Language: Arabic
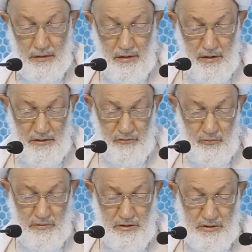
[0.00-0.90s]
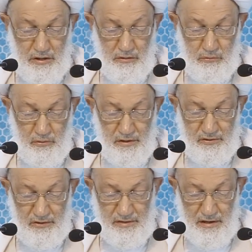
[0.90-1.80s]
إن على السلطة أن
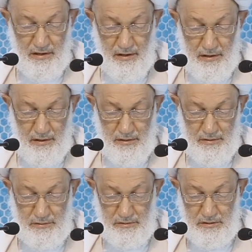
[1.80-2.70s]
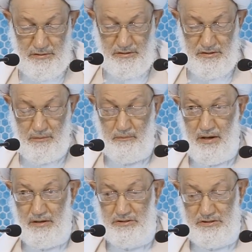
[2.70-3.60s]
تؤسس لعلاقة جديدة
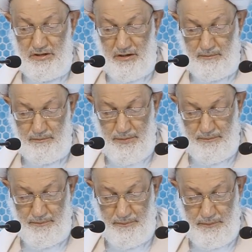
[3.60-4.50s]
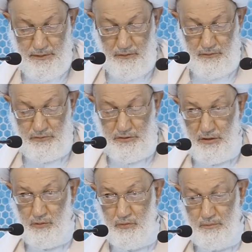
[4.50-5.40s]
مع الشعب
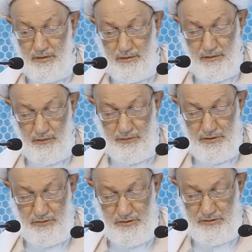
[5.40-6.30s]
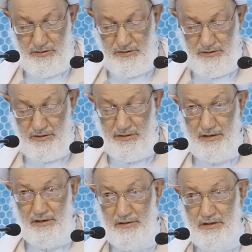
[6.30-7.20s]
تنطلق من نظرة
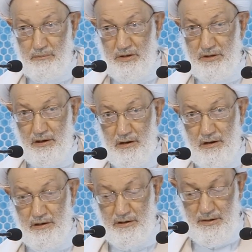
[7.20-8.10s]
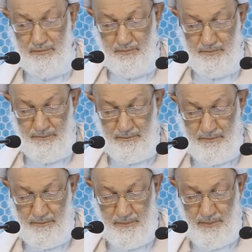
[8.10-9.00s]
جديدة لقيمته العالية
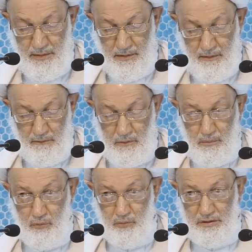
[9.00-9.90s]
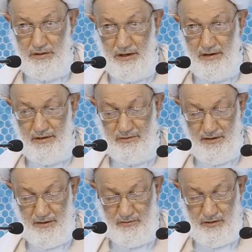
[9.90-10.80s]
وموقعه
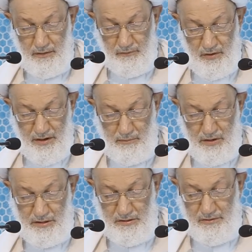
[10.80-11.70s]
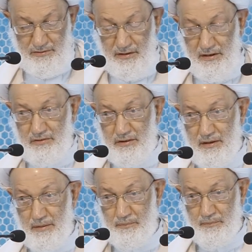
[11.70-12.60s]
الأساسي في العملية
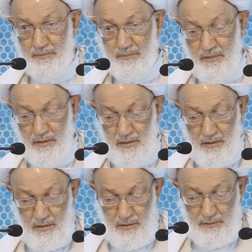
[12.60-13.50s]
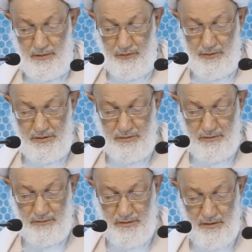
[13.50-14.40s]
السياسية نظرة